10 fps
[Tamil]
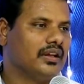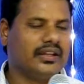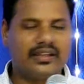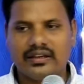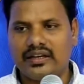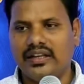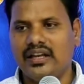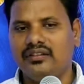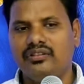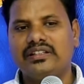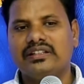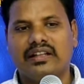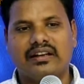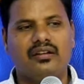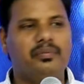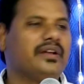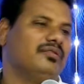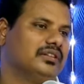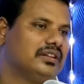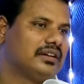அன்னைக்கு கல்யாண வீட்டுக்கு நிறைய பேர்
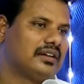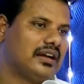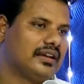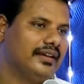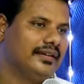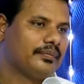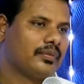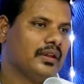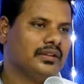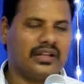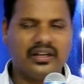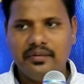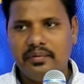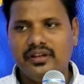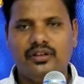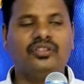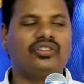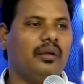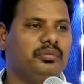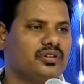வந்திருக்கிறாங்க நிறைய பேர் இன்னும்
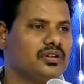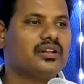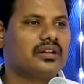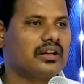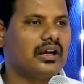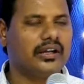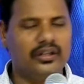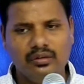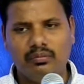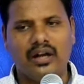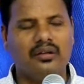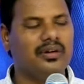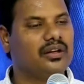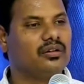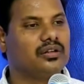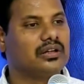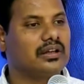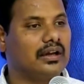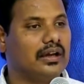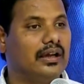சாப்பிட்டு கொண்டு இருக்கிறாங்க இன்னும் பானம் பண்ணி கொண்டு
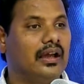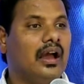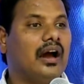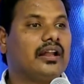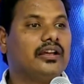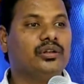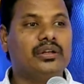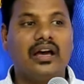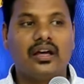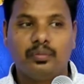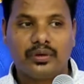இருக்கிறாங்க ஆனால் இன்னும் யாரும்